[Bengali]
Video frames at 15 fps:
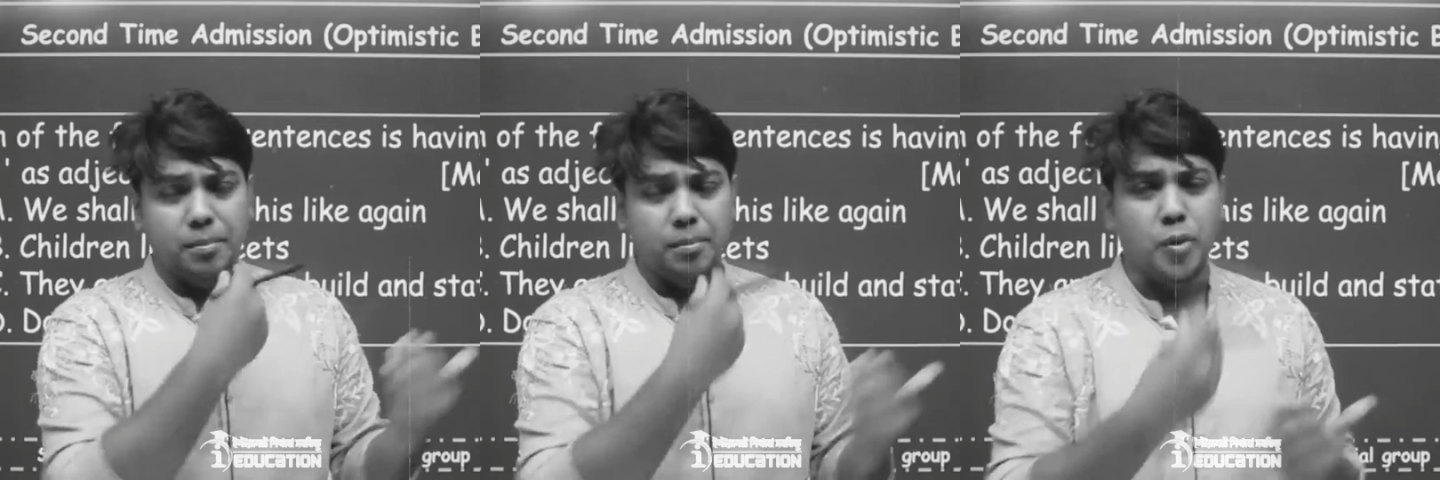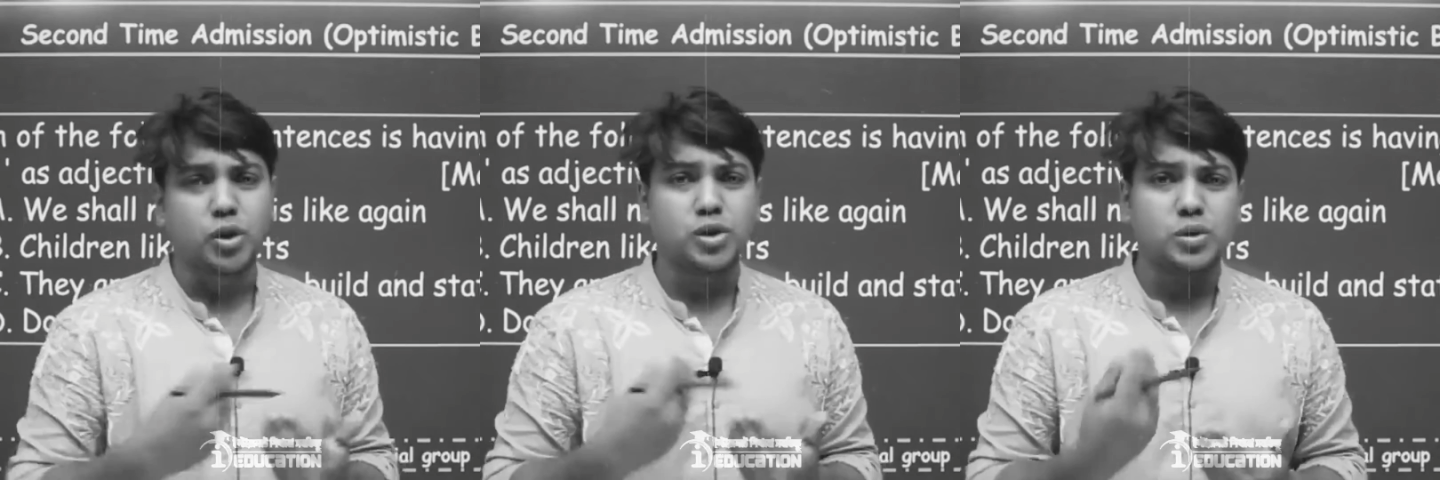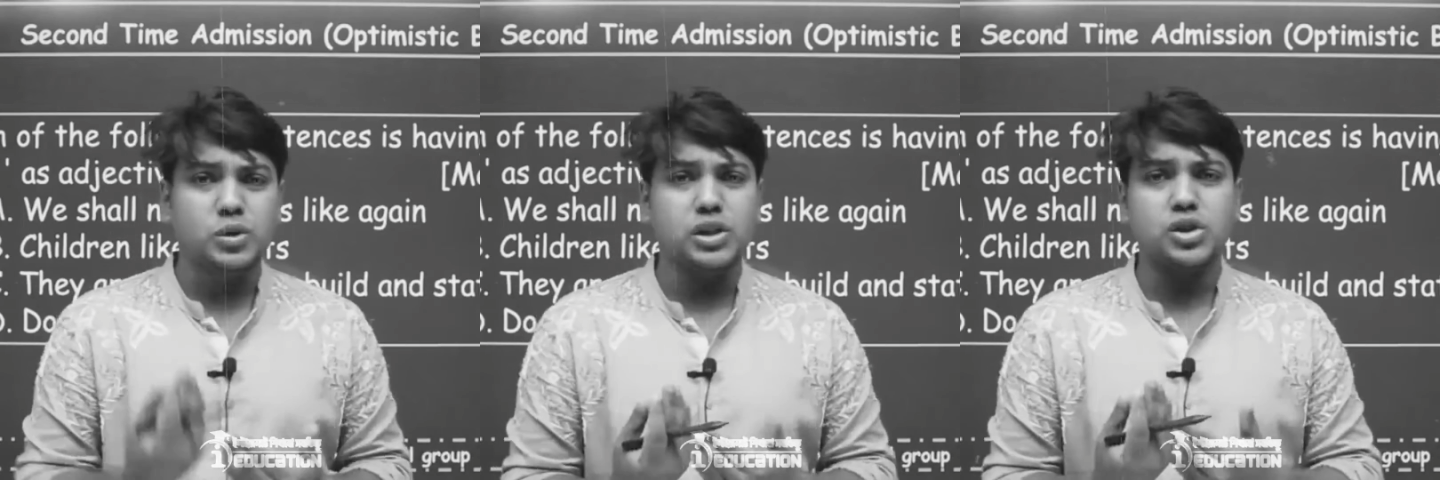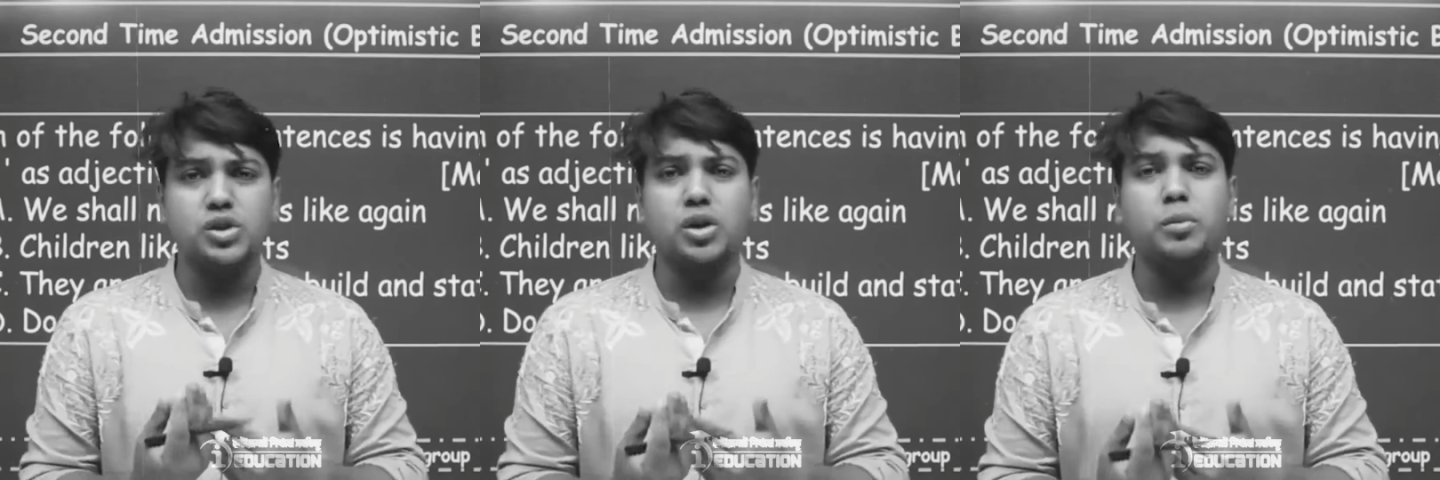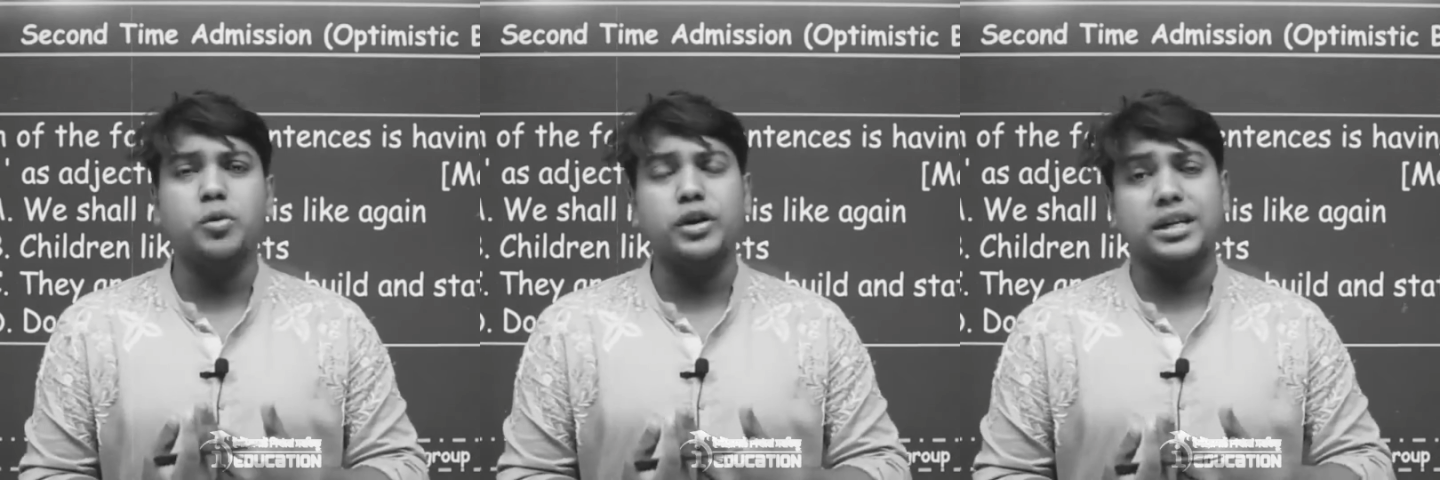বর্তমান
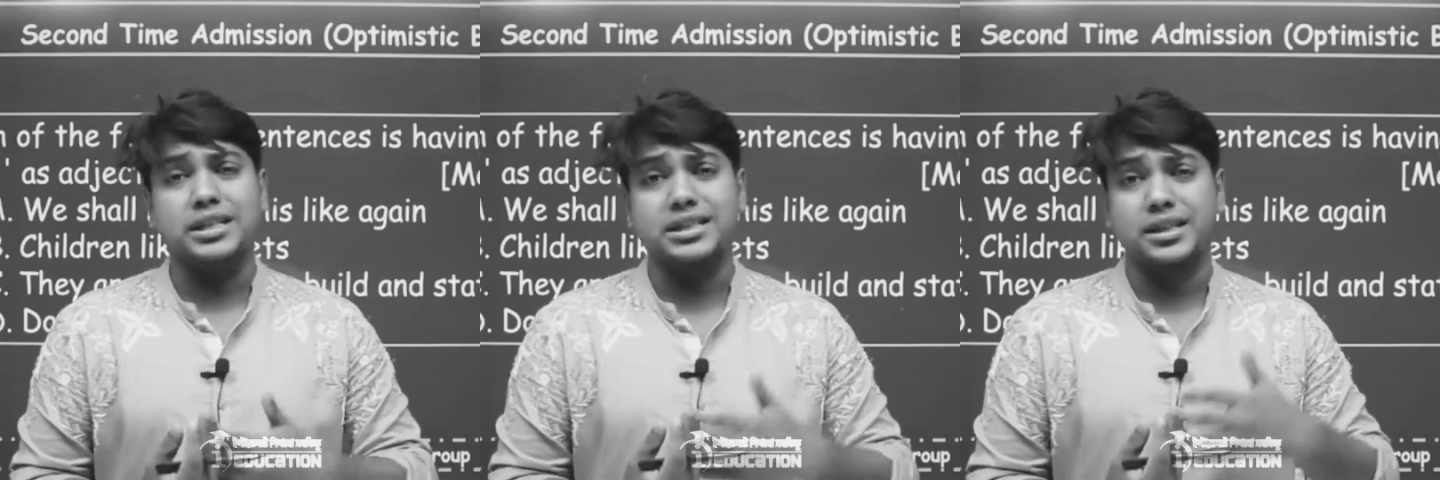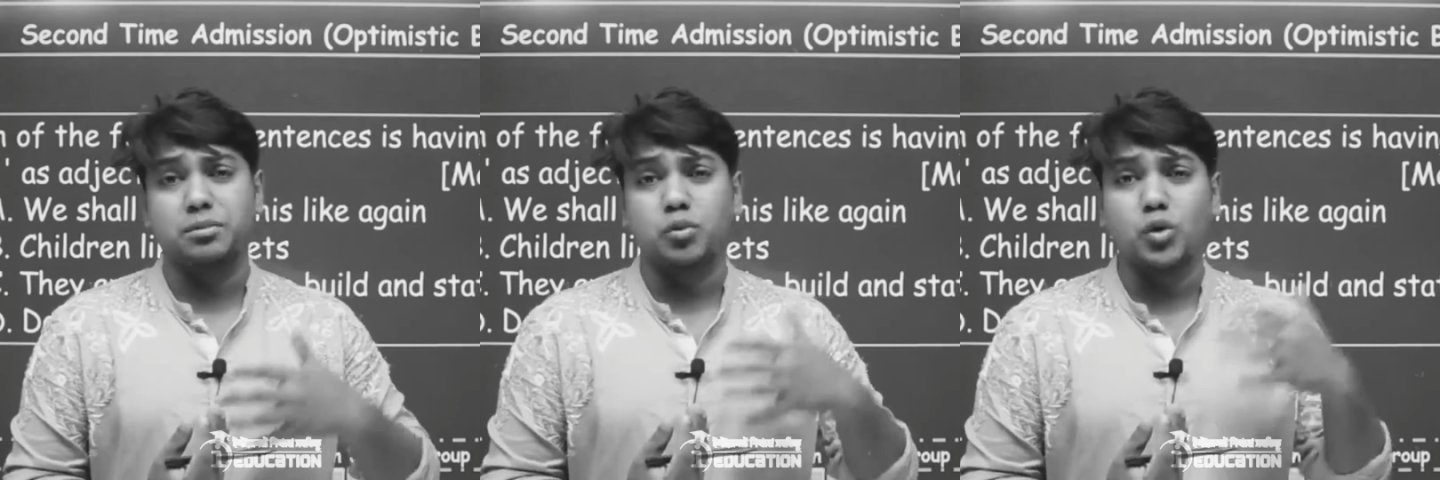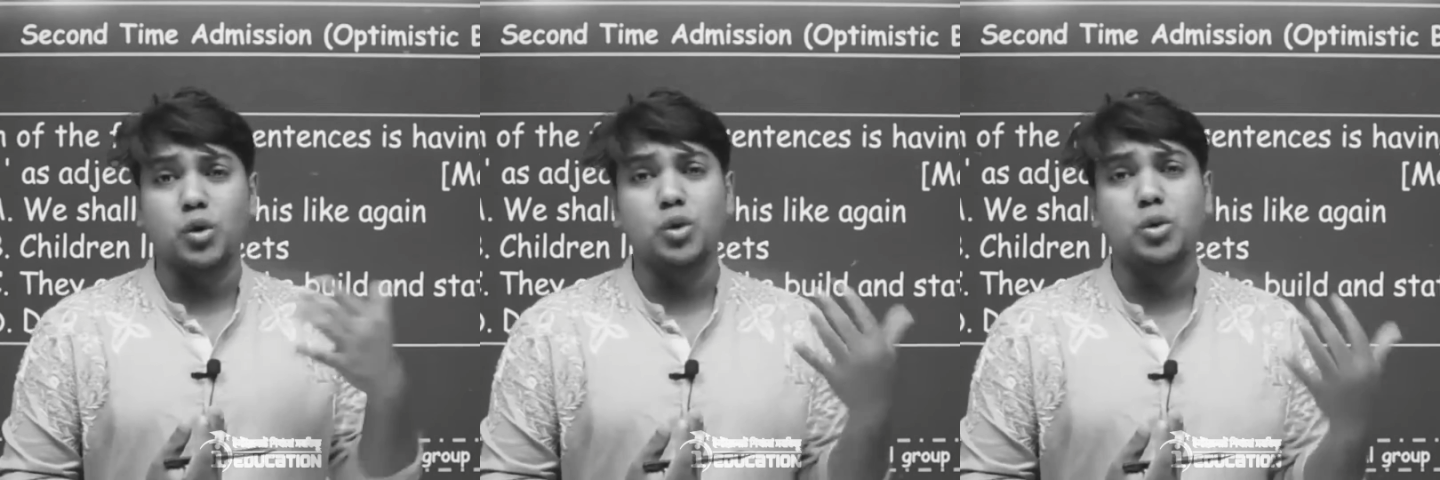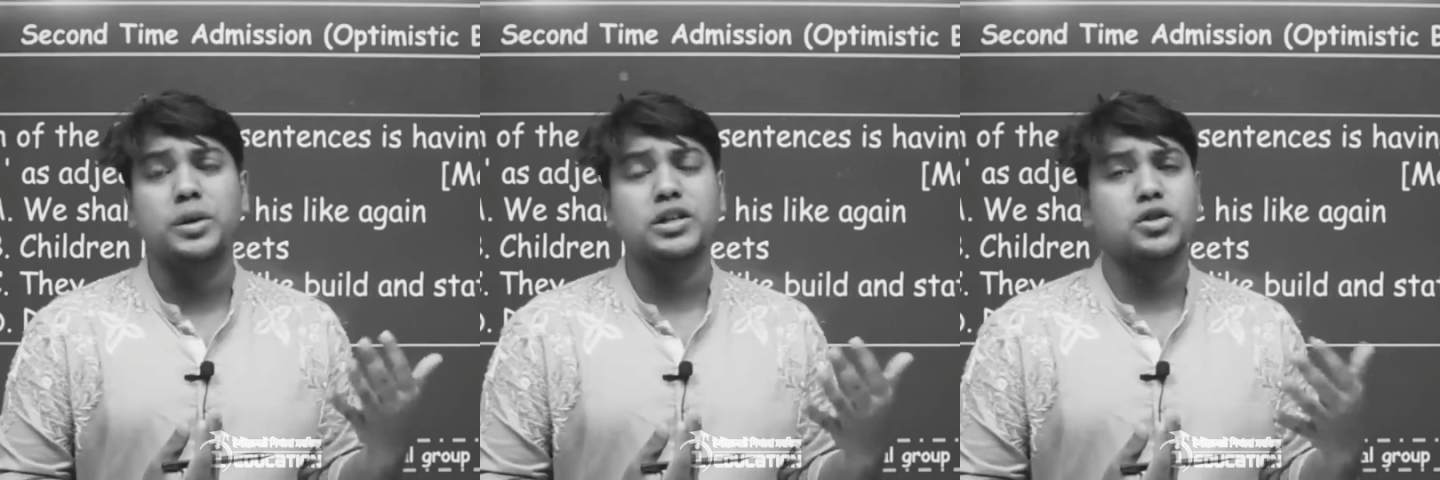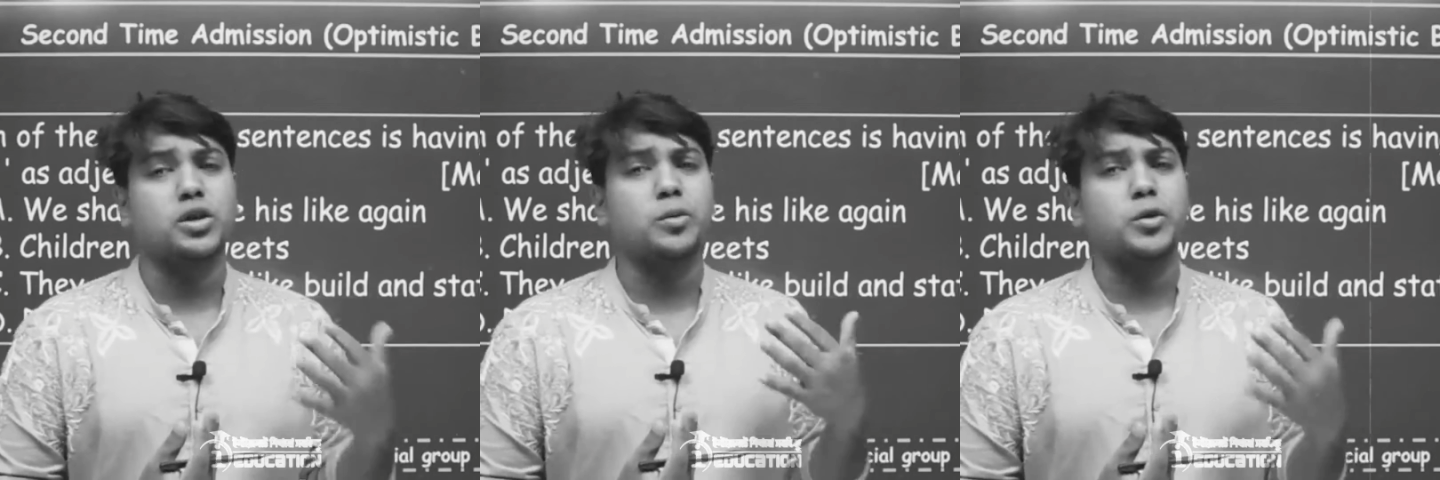সময়ের যে মূল্যবান
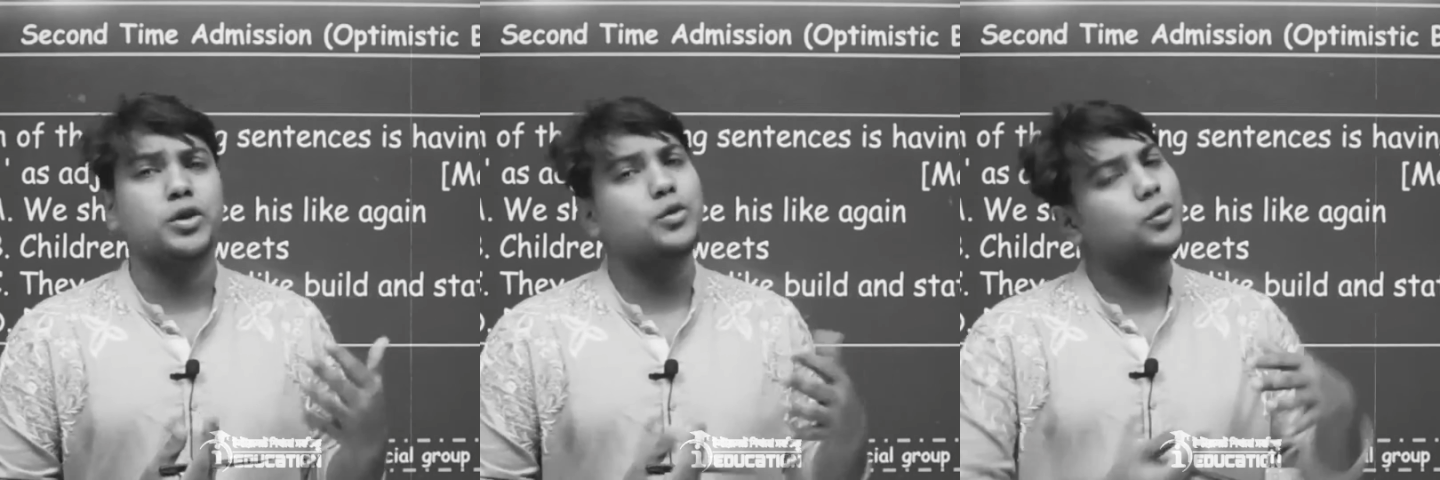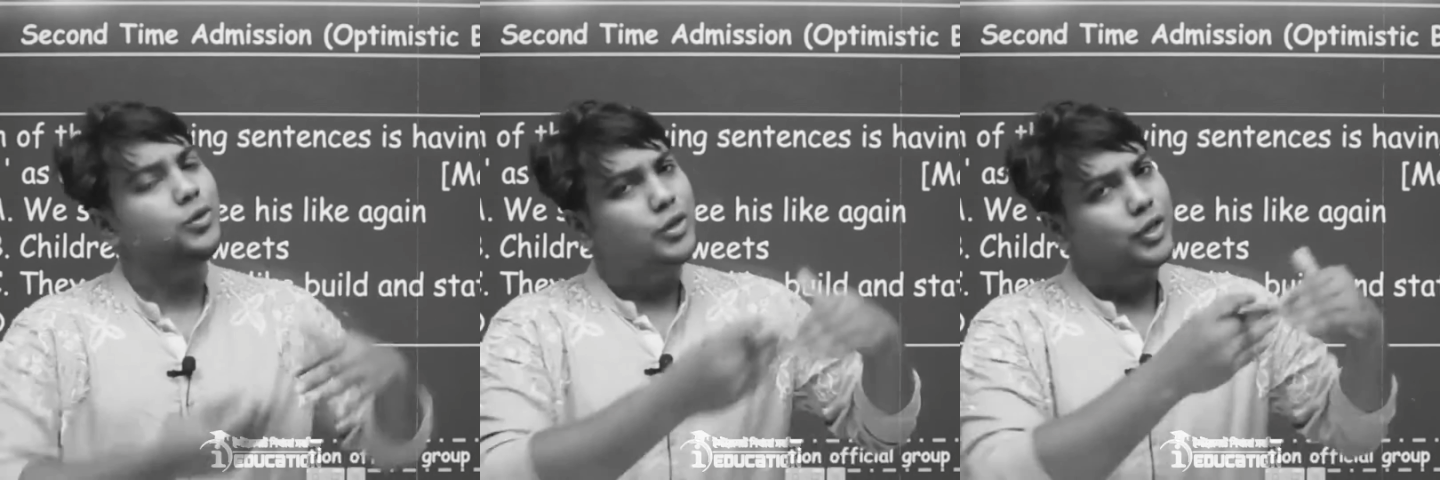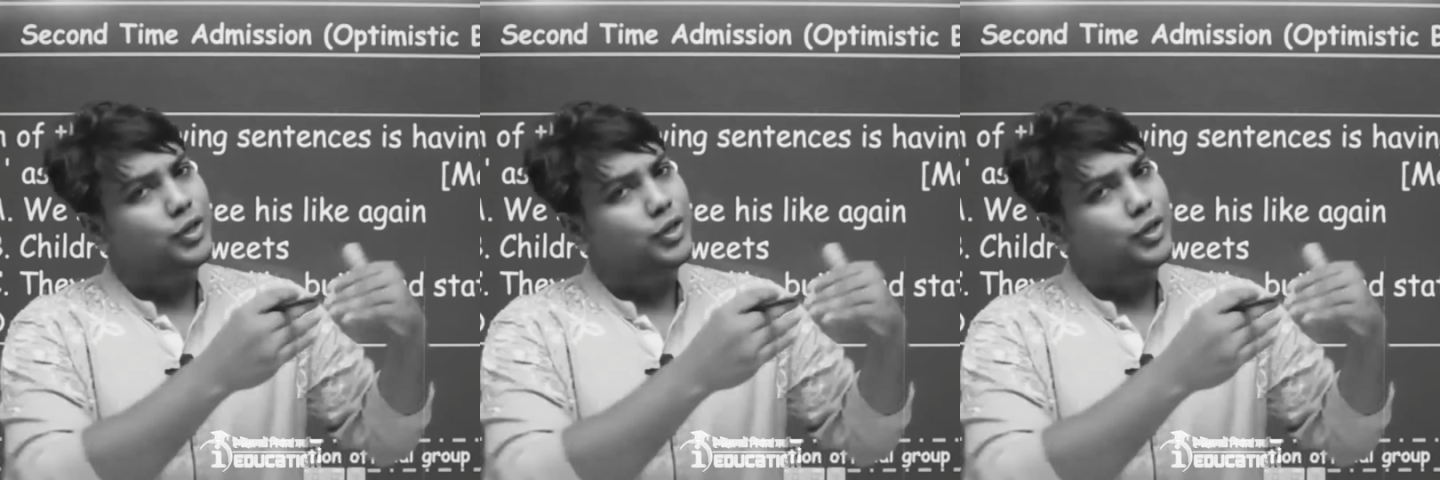সময়গুলো